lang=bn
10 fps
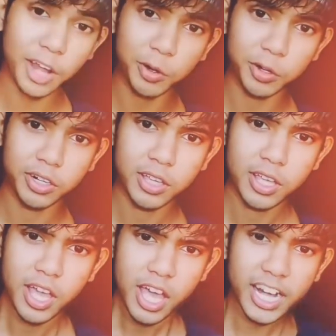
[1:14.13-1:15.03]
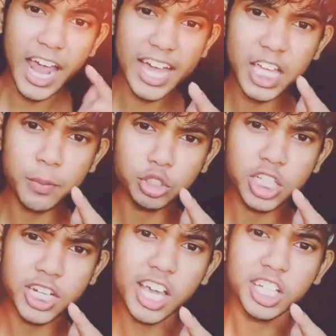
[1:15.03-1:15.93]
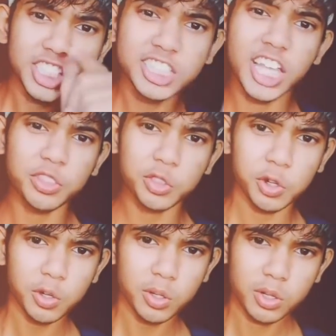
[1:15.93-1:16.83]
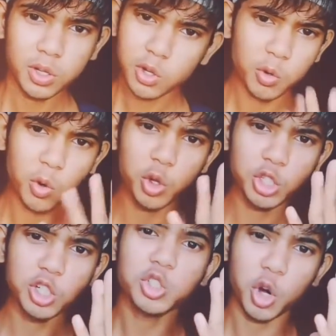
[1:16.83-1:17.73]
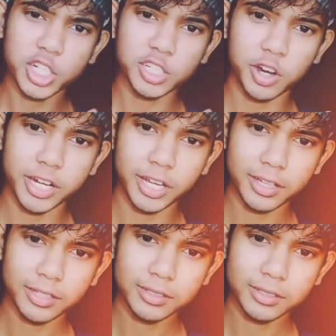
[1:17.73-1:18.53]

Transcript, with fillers: কারণ রাগের বসে নেওয়া সিদ্ধান্ত কোনোদিনও সঠিক হয় না